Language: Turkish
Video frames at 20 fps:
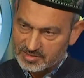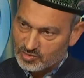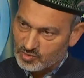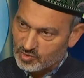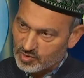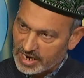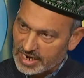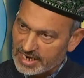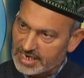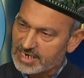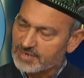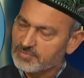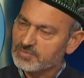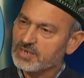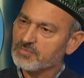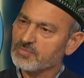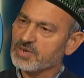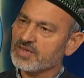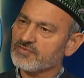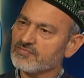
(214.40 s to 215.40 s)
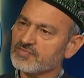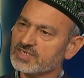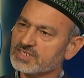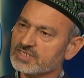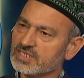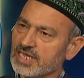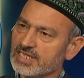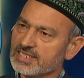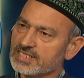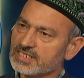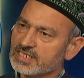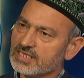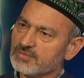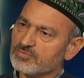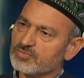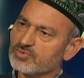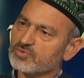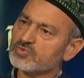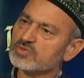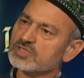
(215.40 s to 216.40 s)
Kur'an-ı Kerim'de manevi gıdadır
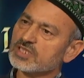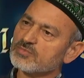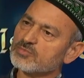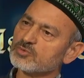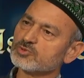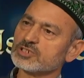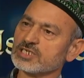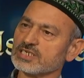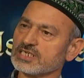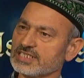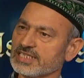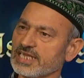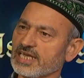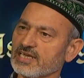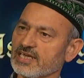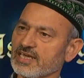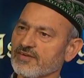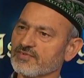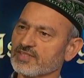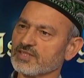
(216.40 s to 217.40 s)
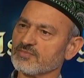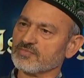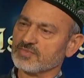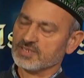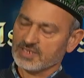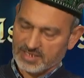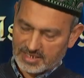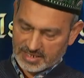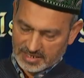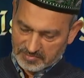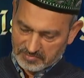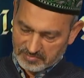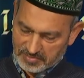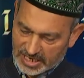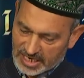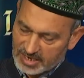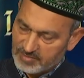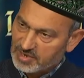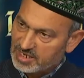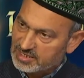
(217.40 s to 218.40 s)
da bunu da bu şekilde. Efendim
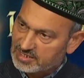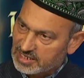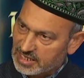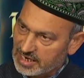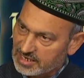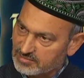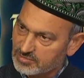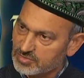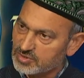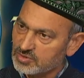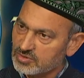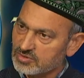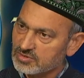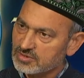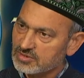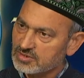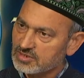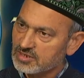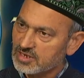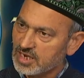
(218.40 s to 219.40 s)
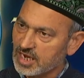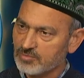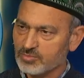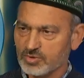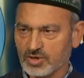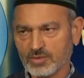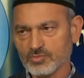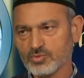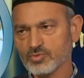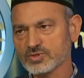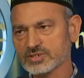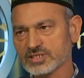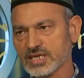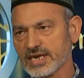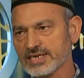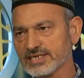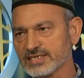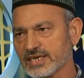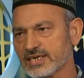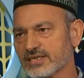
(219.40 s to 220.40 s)
benim hastalığım bu. Ha buna bu
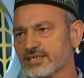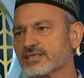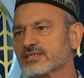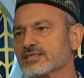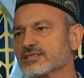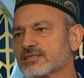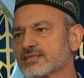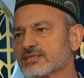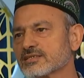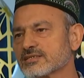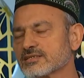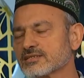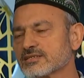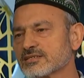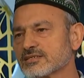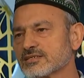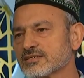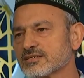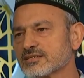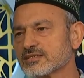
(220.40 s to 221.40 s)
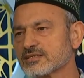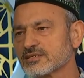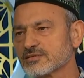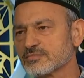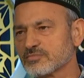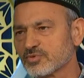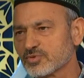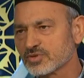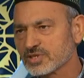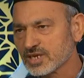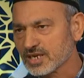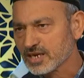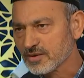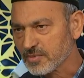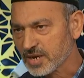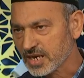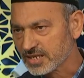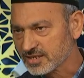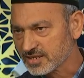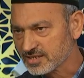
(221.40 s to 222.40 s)
gıda iyi gelir. Hı hı. Burada
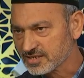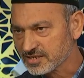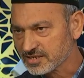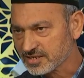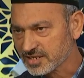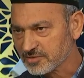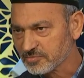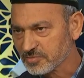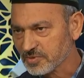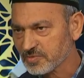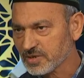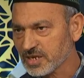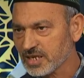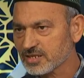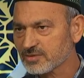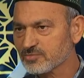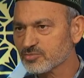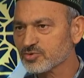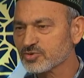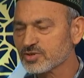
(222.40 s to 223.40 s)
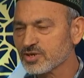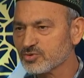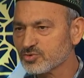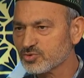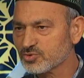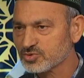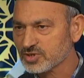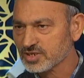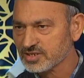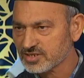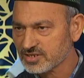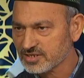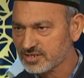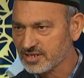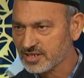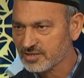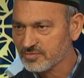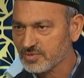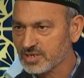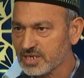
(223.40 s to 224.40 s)
namaza dikkat etmem lazım. Burada oruça
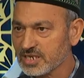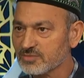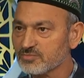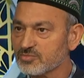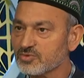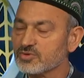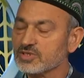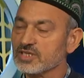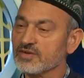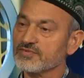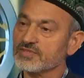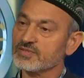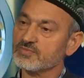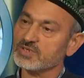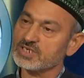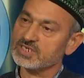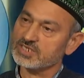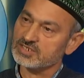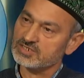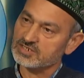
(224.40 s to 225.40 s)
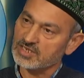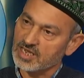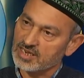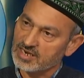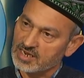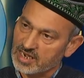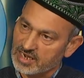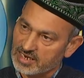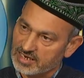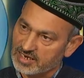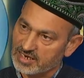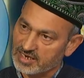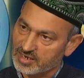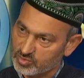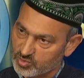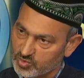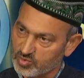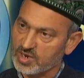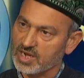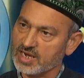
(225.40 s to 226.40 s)
dikkat etmem lazım. Burada efendim insan
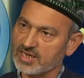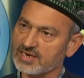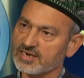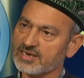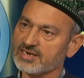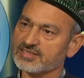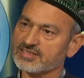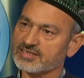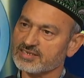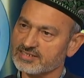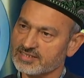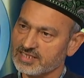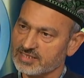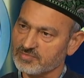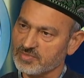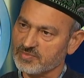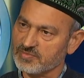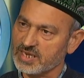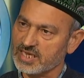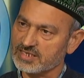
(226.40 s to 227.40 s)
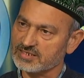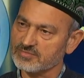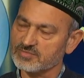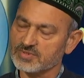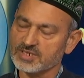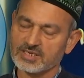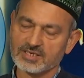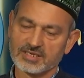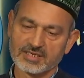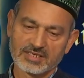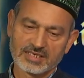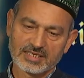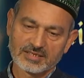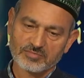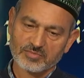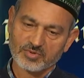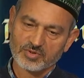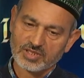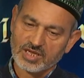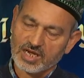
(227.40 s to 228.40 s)
haklarına, kul haklarına dikkat etmem lazım.
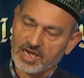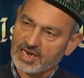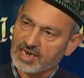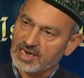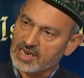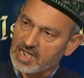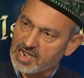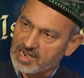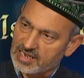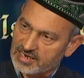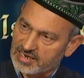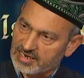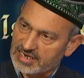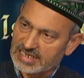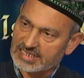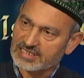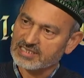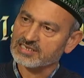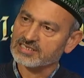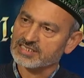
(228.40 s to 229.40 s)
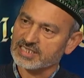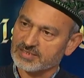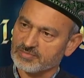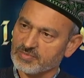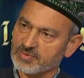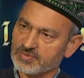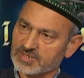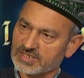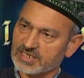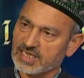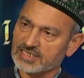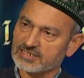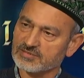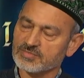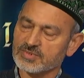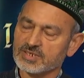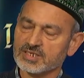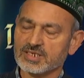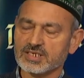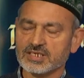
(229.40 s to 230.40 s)
Burada Allah haklarına dikkat etmemiz
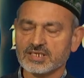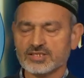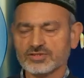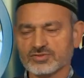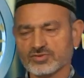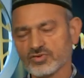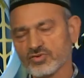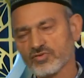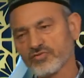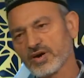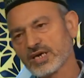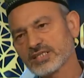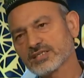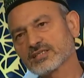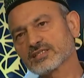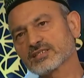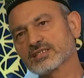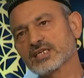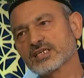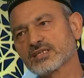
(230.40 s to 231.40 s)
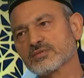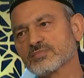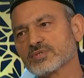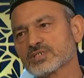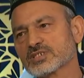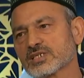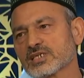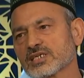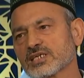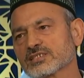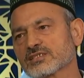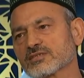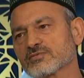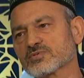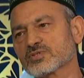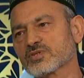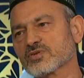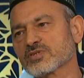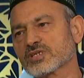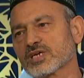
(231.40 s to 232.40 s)
lazım. Çünkü vaat edilen Mesih
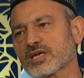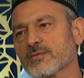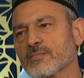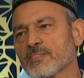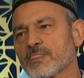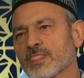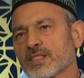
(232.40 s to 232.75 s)
Aleyhisselam diyor ki